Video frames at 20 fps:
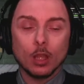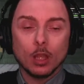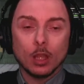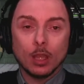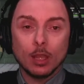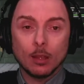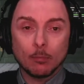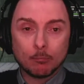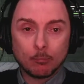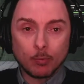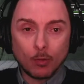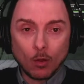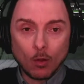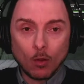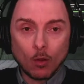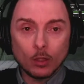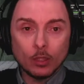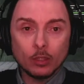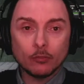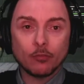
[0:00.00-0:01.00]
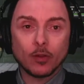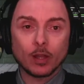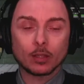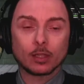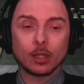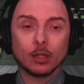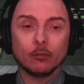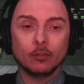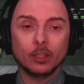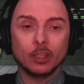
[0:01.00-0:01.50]
e poi fate
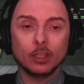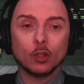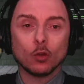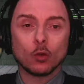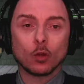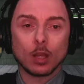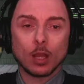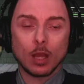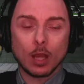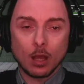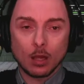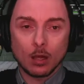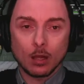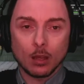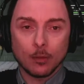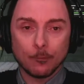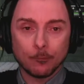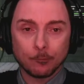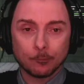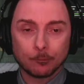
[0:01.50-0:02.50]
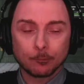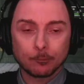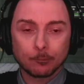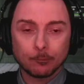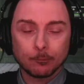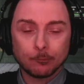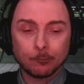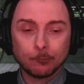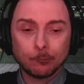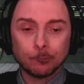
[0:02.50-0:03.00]
il video
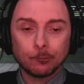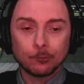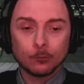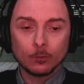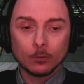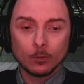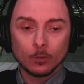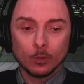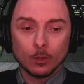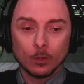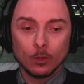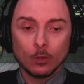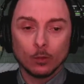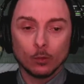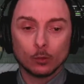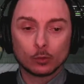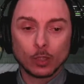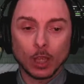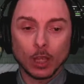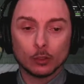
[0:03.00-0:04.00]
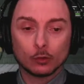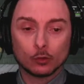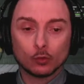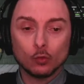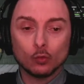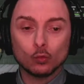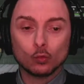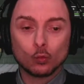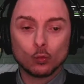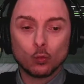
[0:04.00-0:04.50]
reale ok
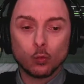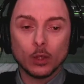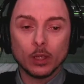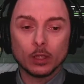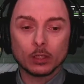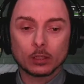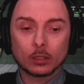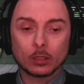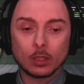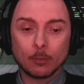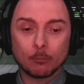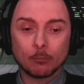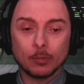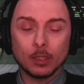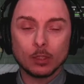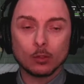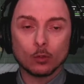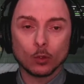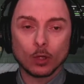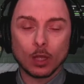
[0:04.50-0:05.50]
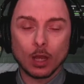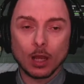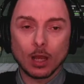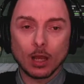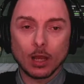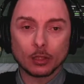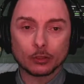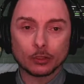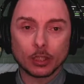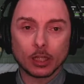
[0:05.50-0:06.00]
con questa
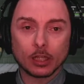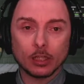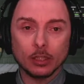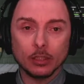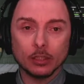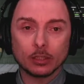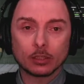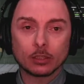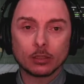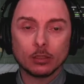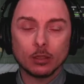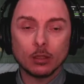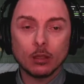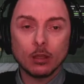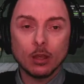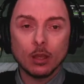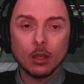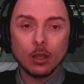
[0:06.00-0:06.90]
piccola checklist